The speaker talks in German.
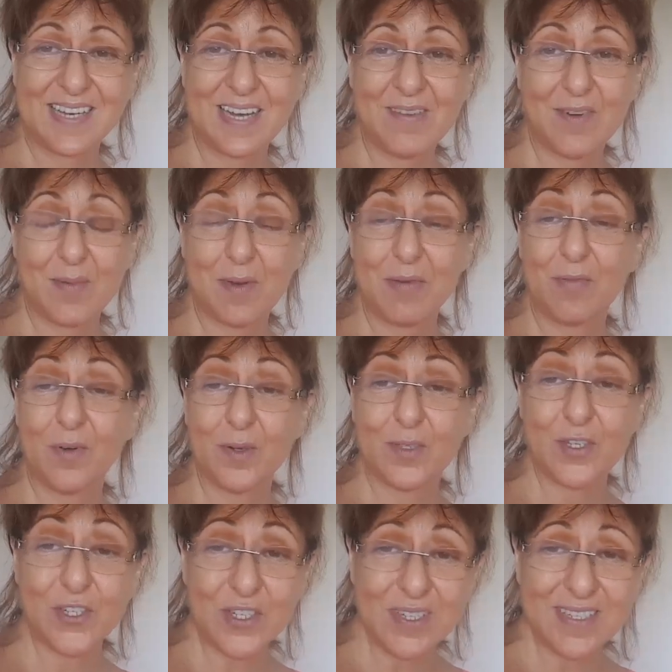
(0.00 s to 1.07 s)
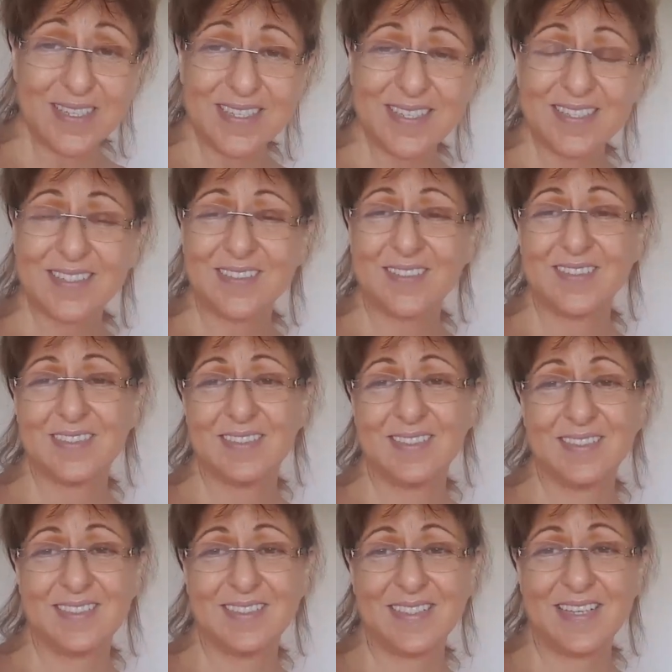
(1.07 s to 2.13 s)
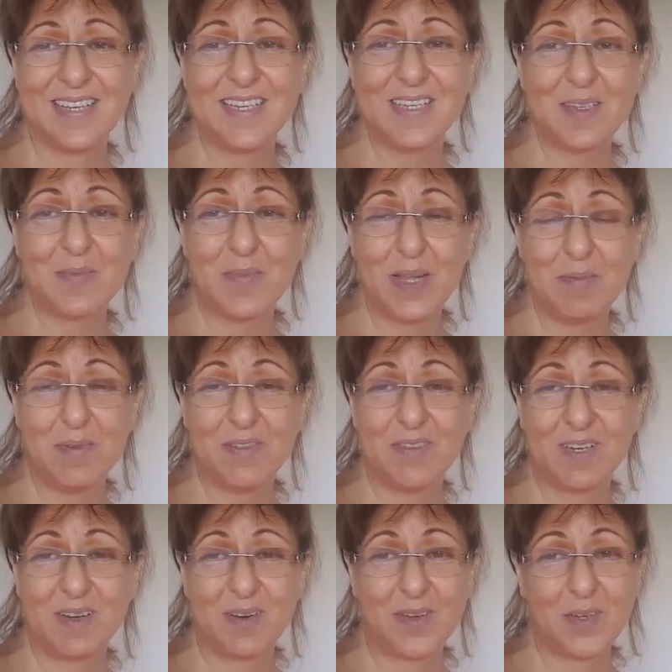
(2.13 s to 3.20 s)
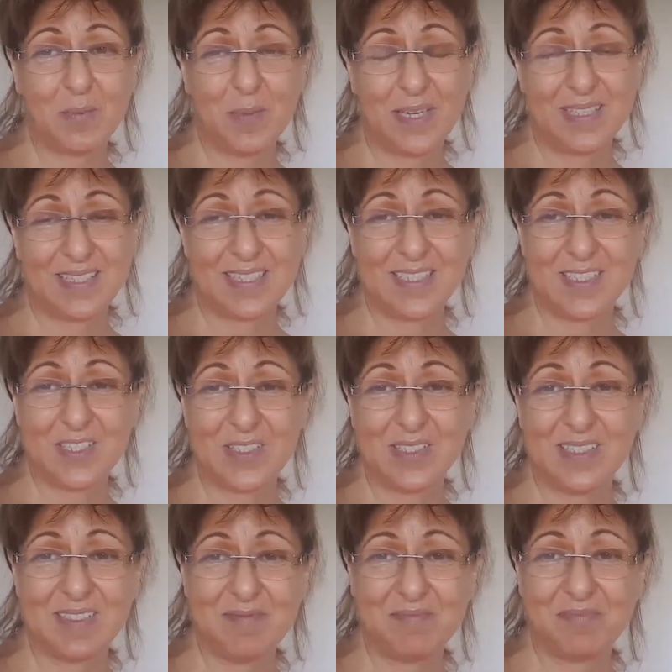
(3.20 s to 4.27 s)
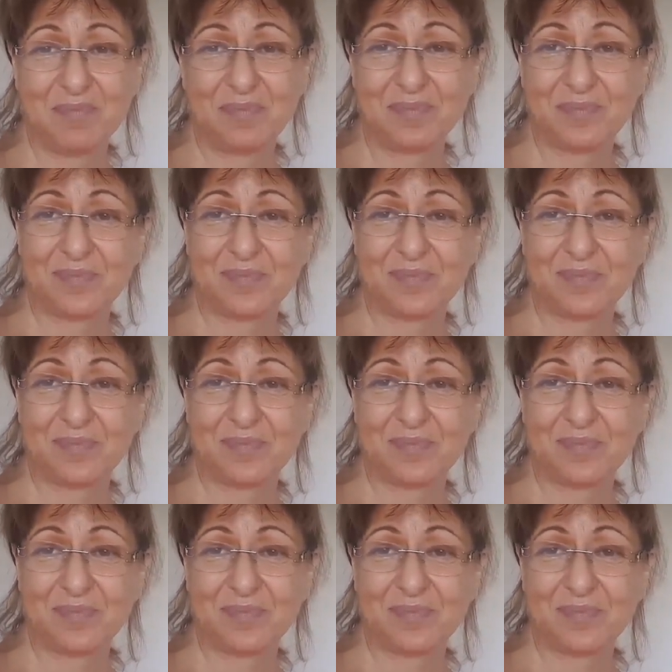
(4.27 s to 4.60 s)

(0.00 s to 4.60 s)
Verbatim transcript: ich sage einfach mal für heute Tschüss und ich melde mich wieder, eure Beatrice. Tschüss.